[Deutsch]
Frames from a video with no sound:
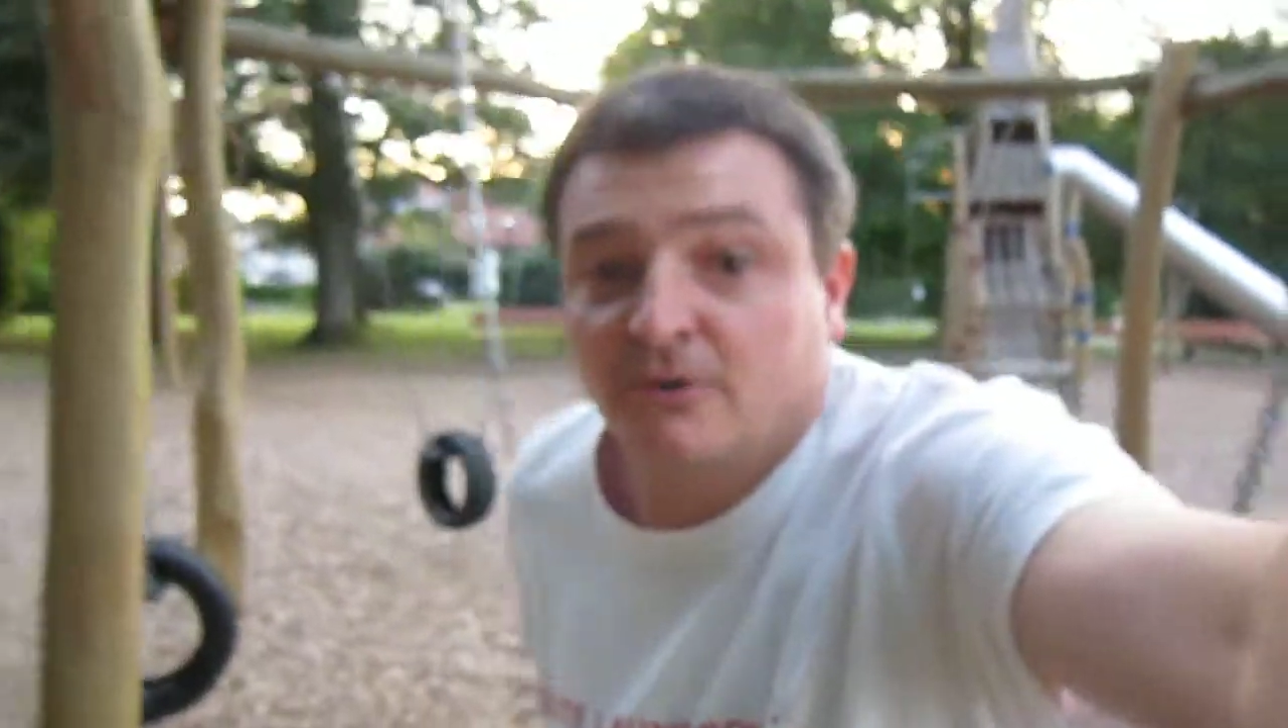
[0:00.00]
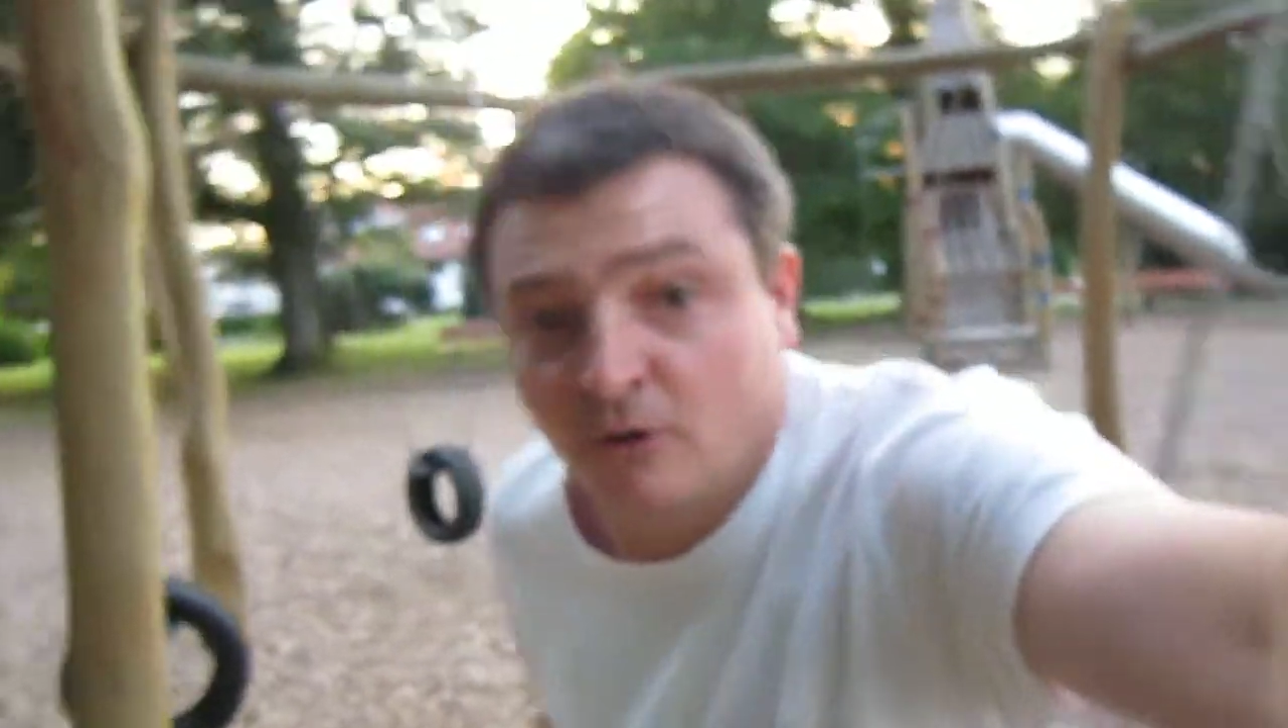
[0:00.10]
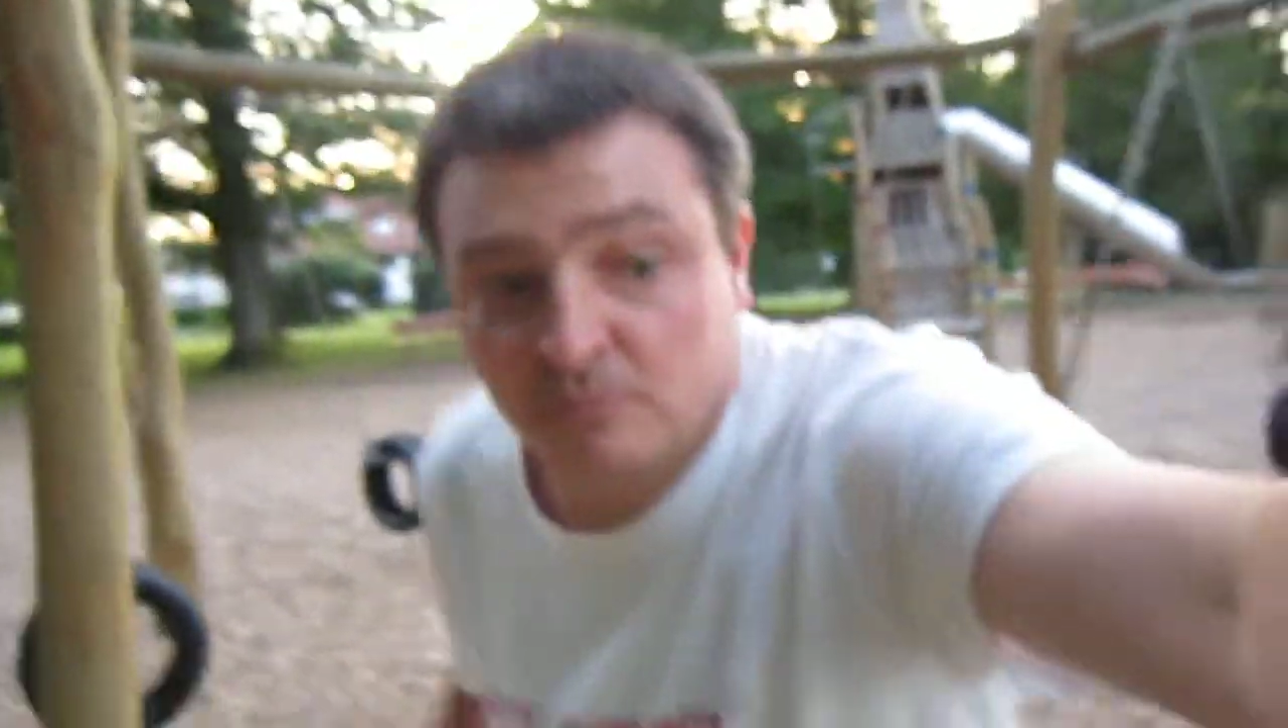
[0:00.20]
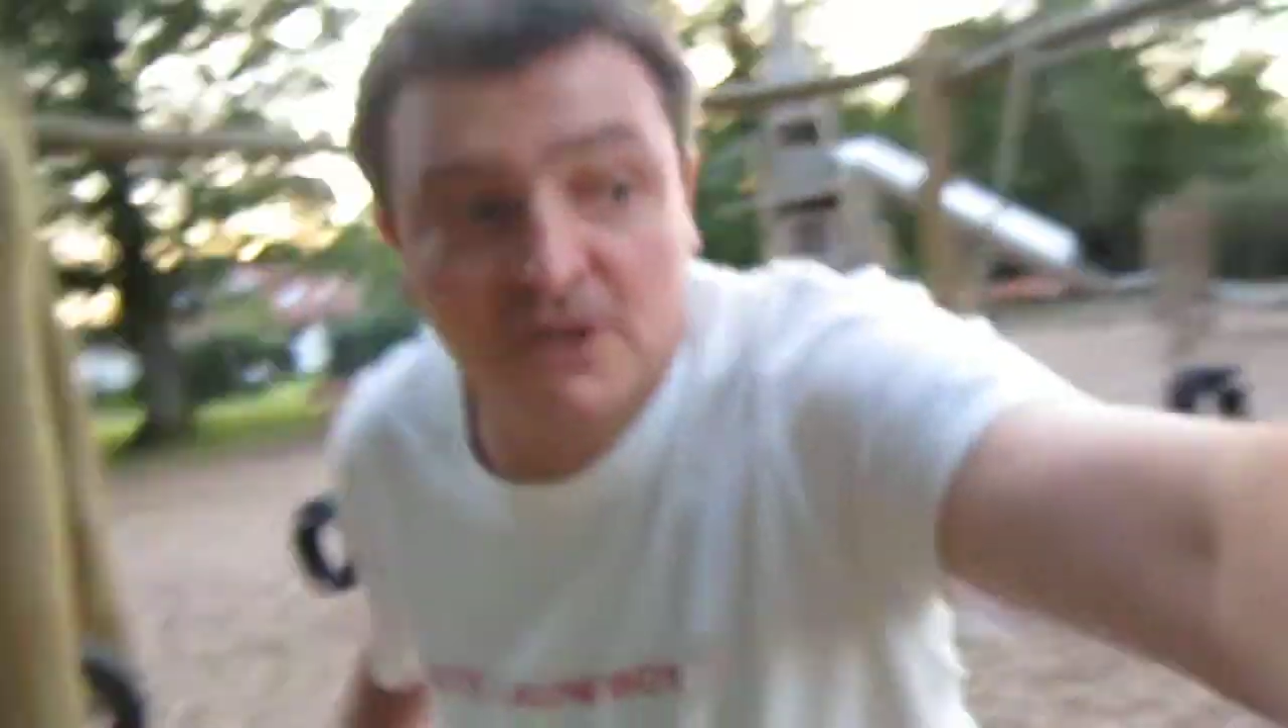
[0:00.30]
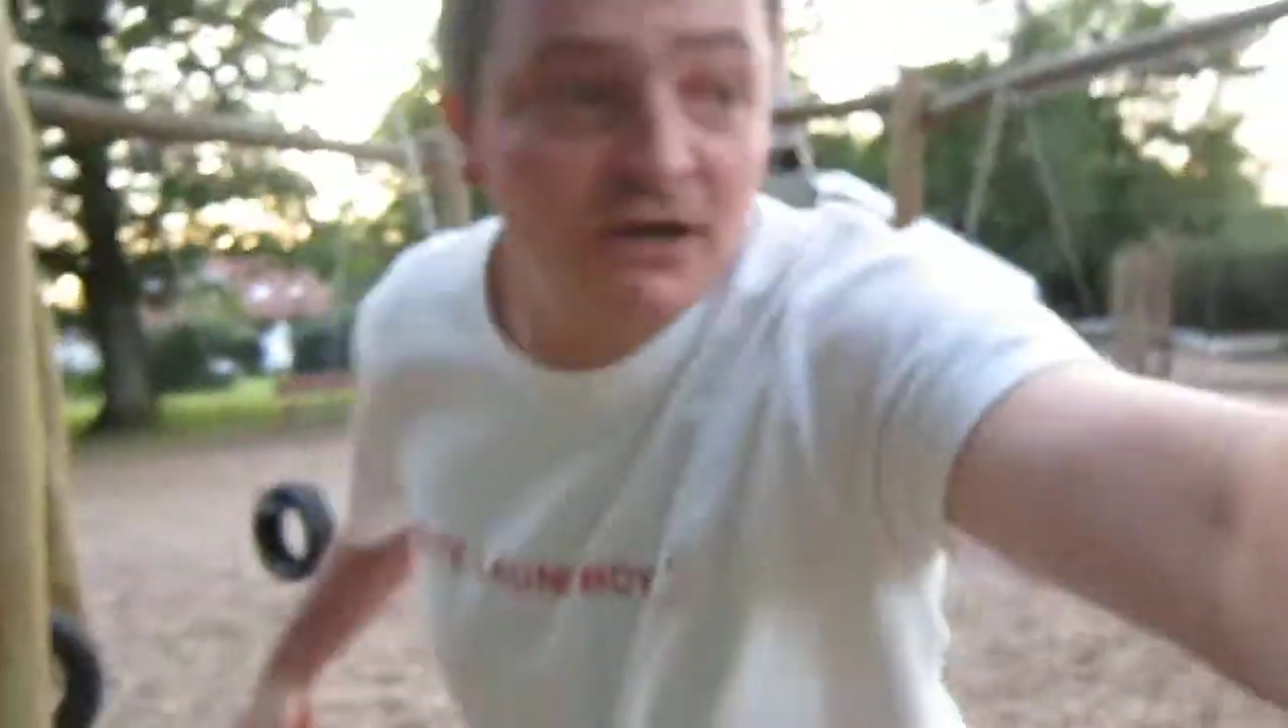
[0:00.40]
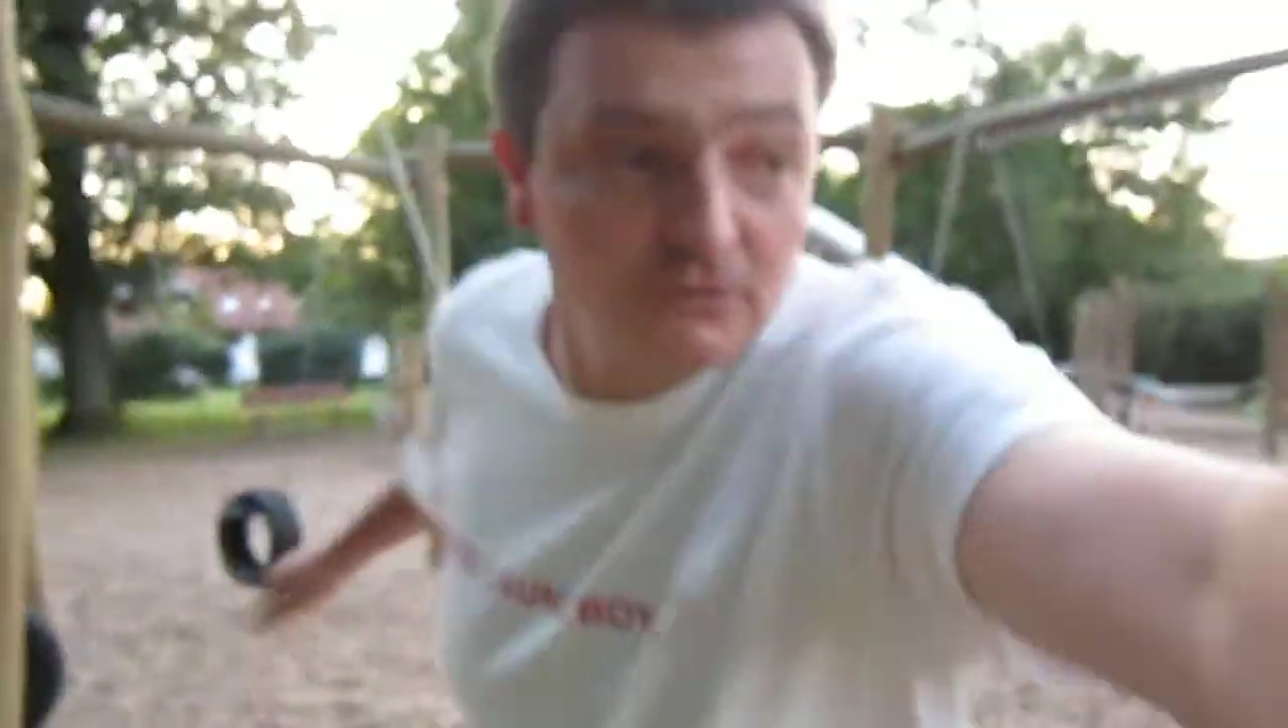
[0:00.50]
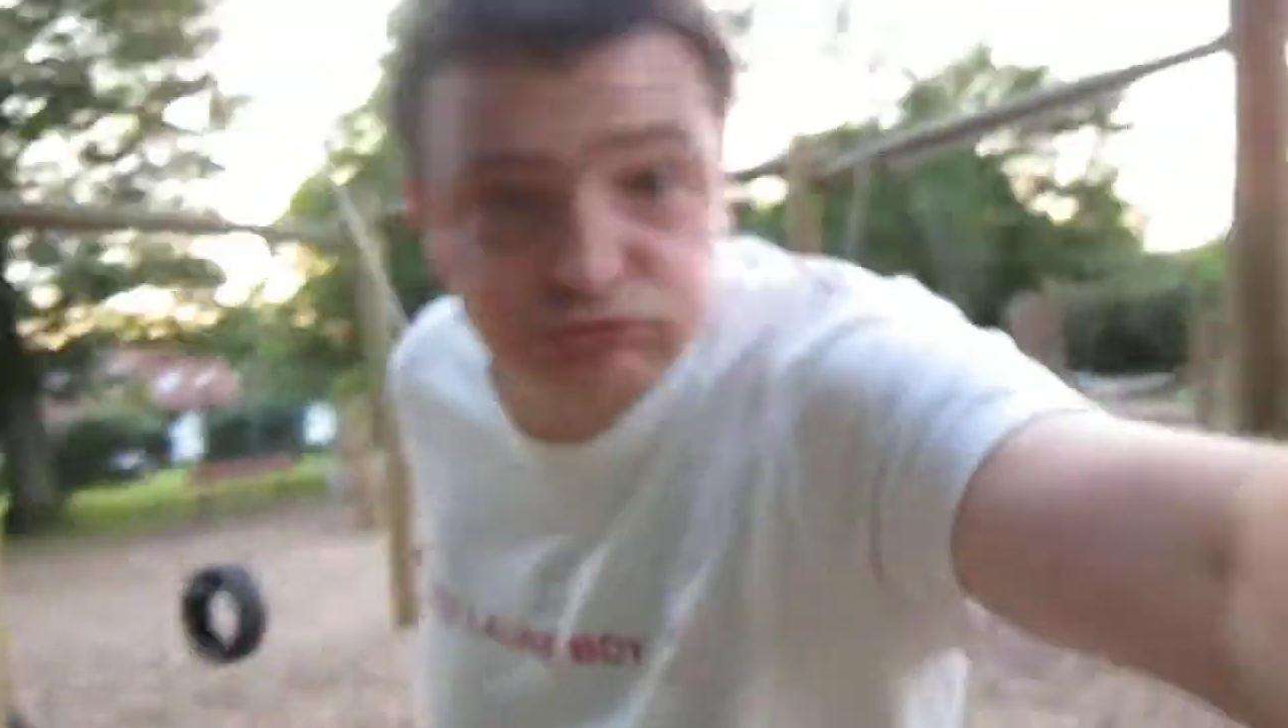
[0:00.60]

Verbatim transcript: hoppla,